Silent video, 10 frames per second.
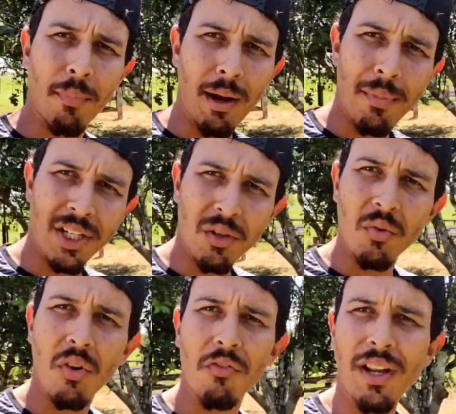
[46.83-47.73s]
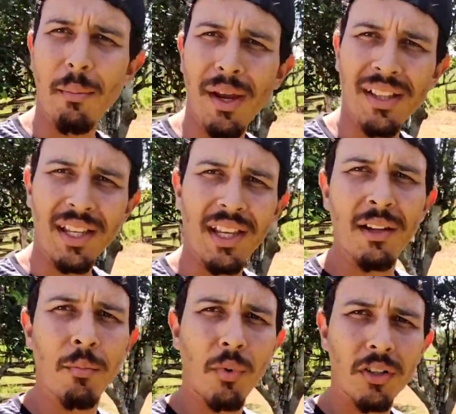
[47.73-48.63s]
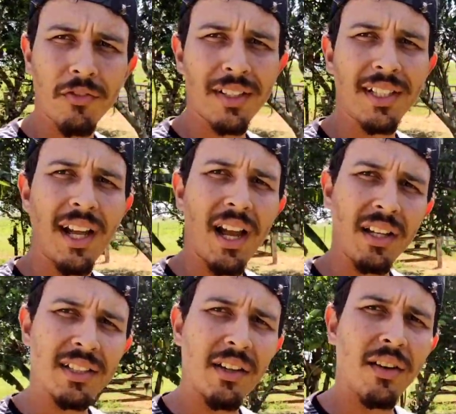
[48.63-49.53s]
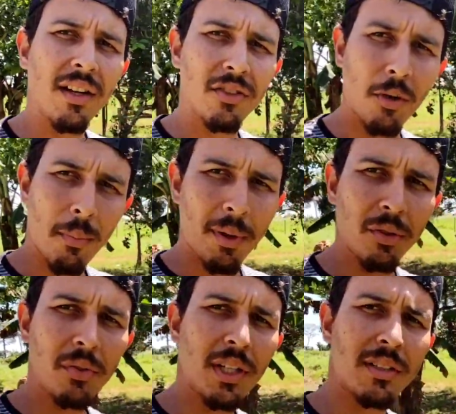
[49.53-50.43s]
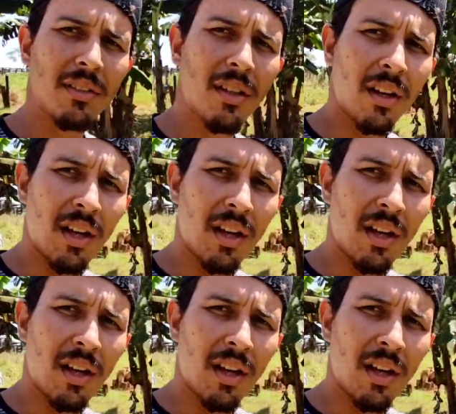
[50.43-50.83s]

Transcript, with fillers: Para mexer com confinamento aí, não pode vacilar, senão toma prejuízo.